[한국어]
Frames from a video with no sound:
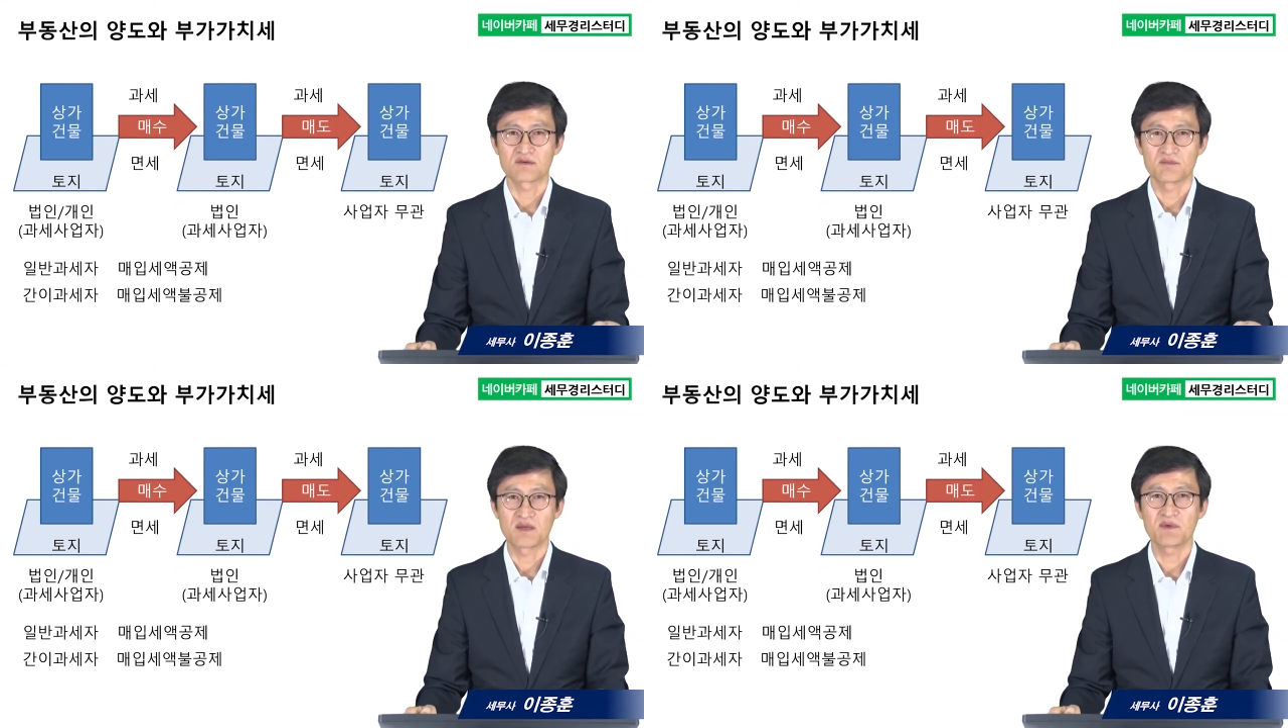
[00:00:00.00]

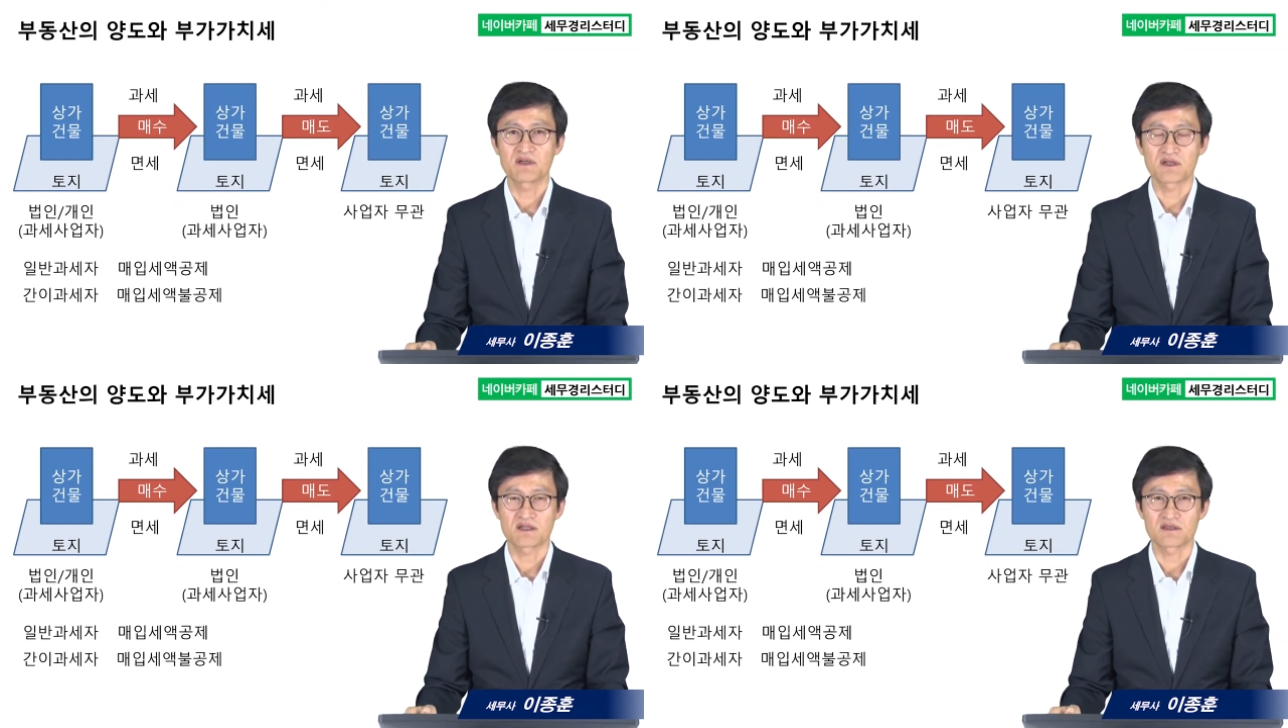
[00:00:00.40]

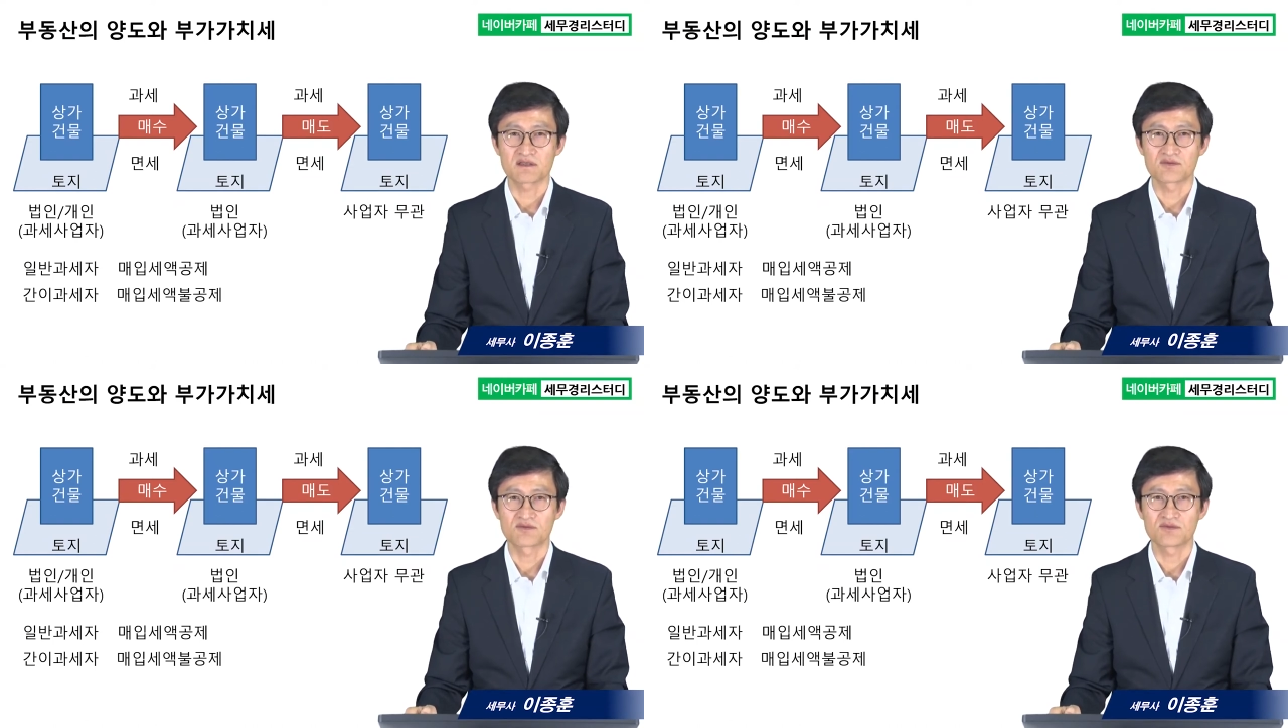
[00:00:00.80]
매매를 할
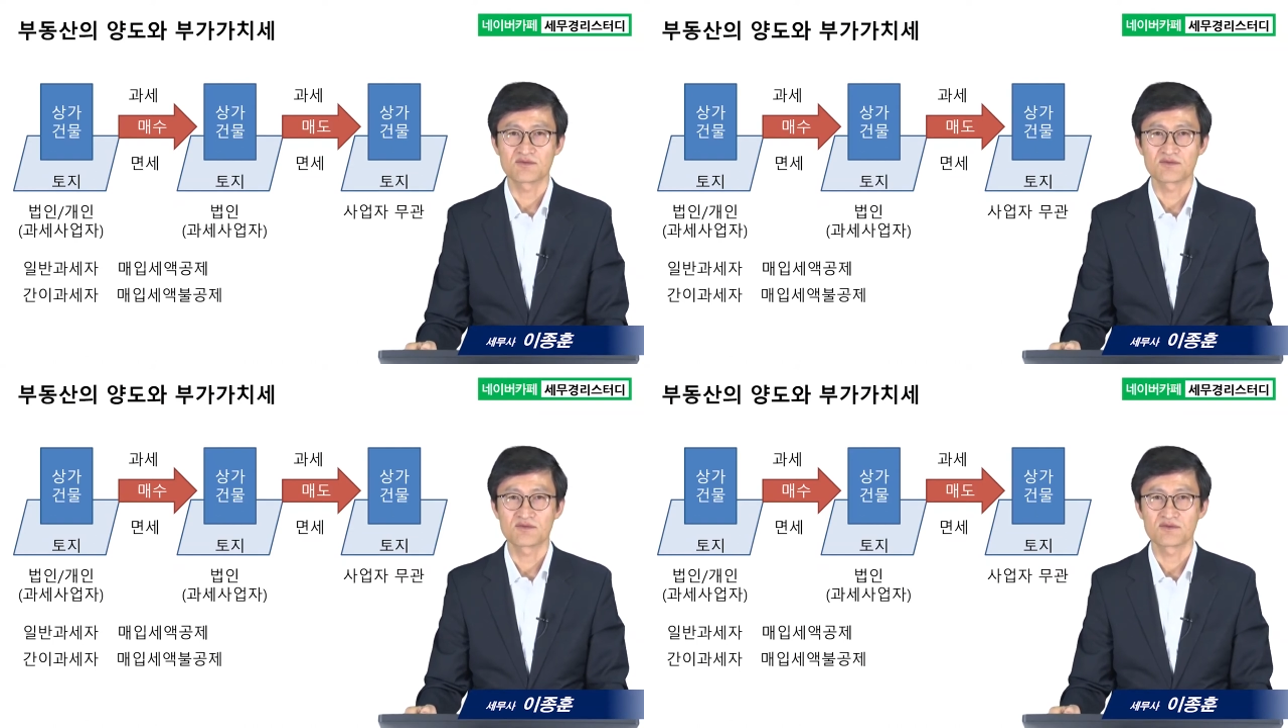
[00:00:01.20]
경우
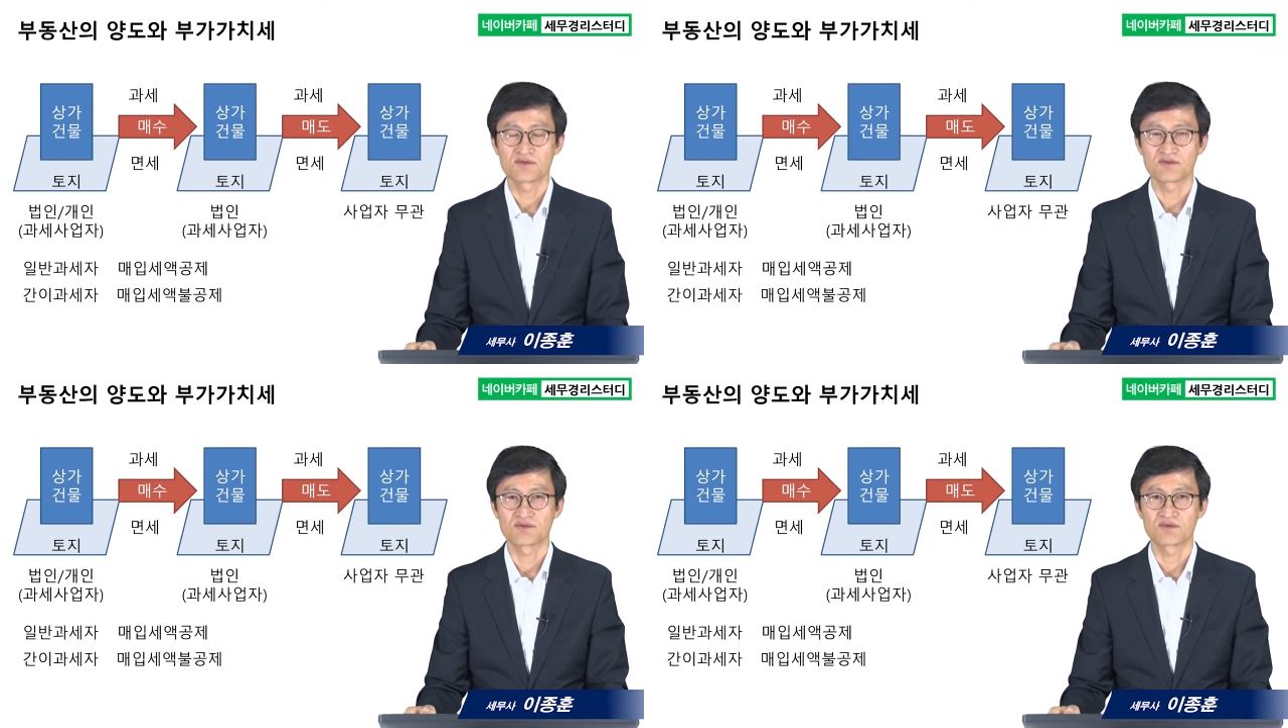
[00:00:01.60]

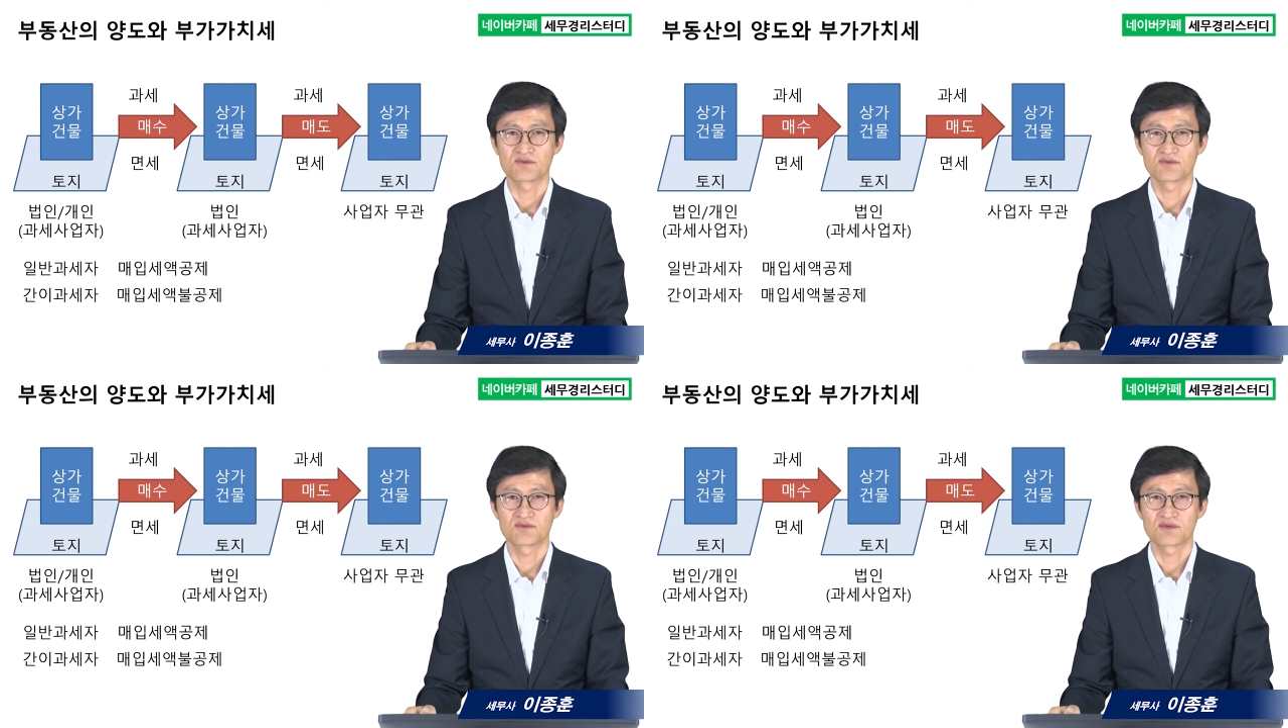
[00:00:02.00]
어,
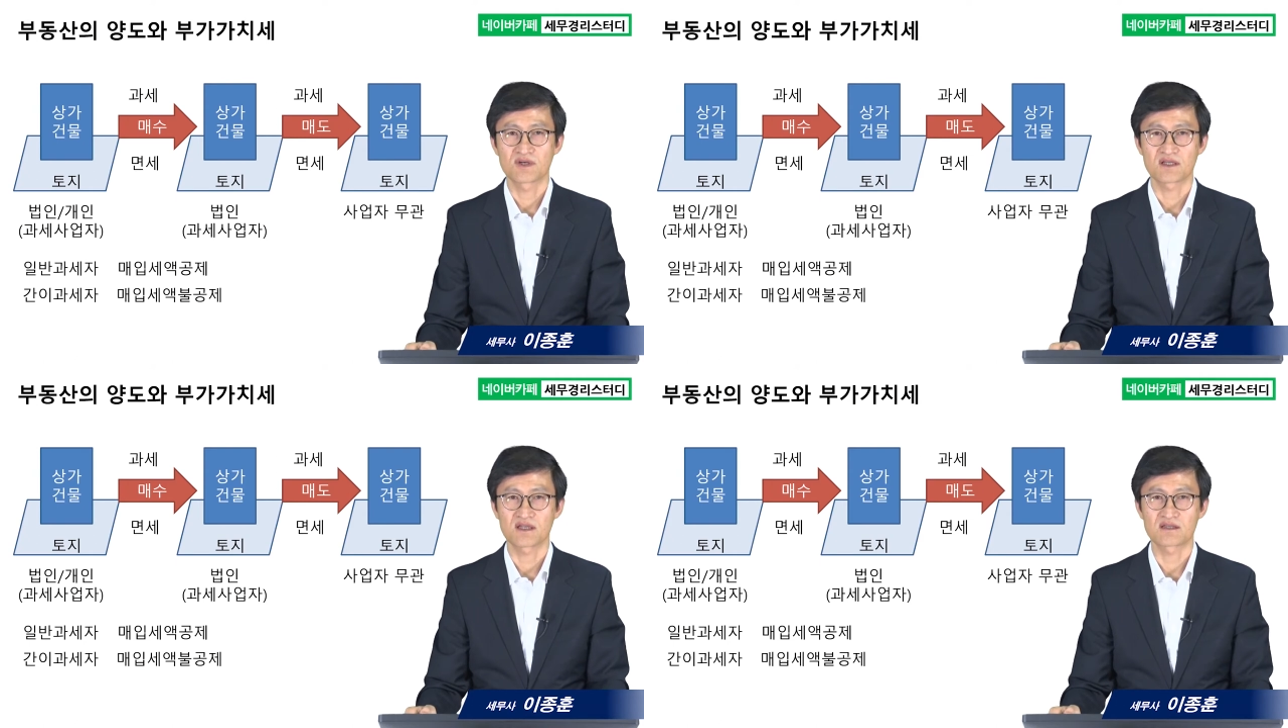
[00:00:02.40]

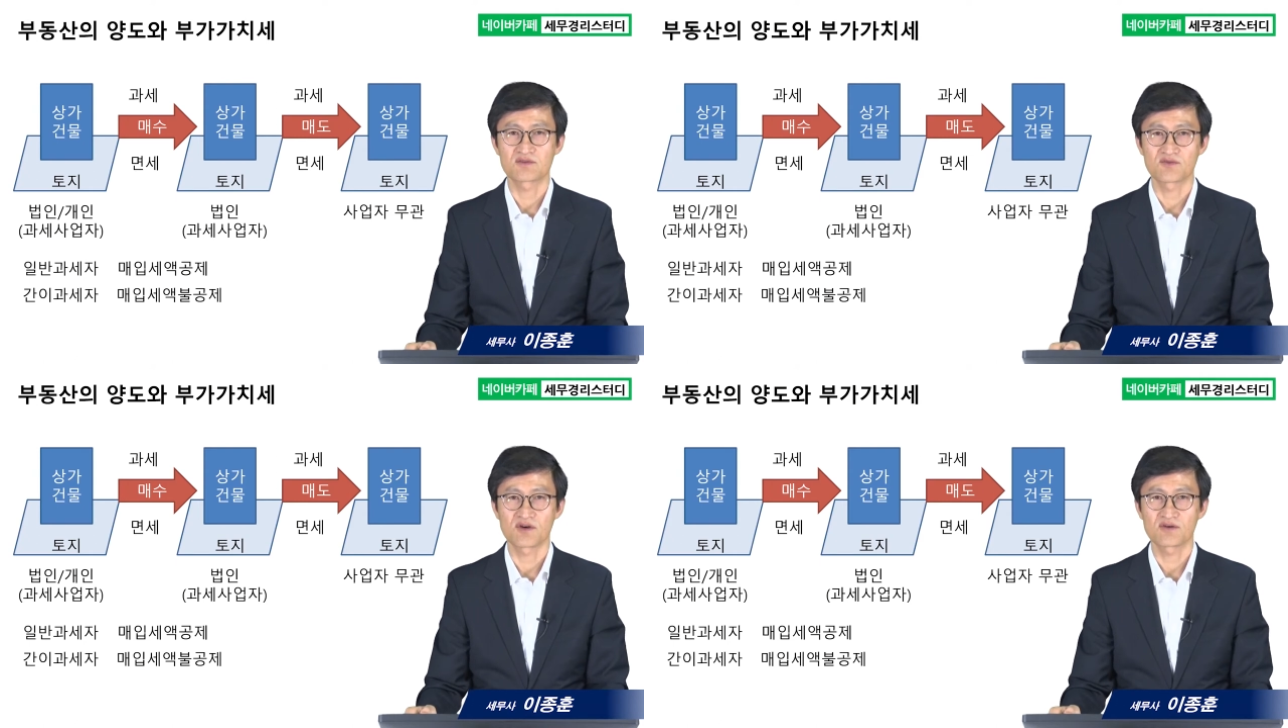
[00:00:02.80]
가
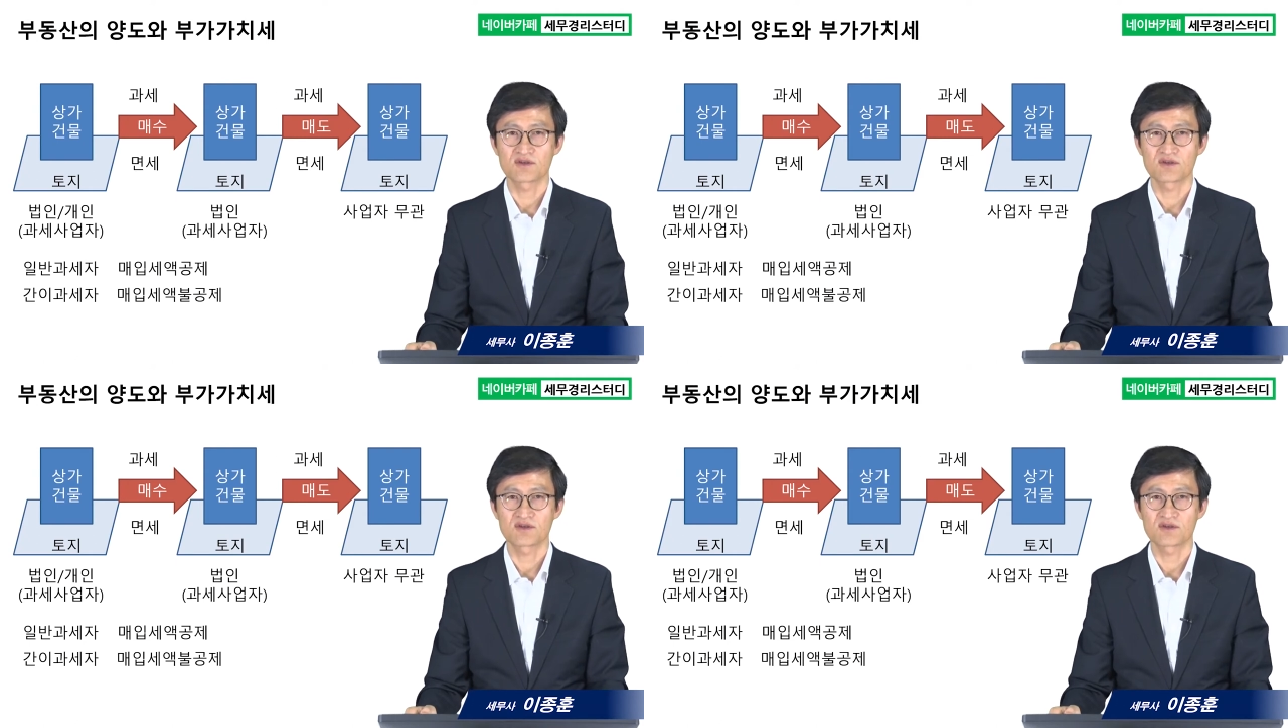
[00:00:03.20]
다르고요.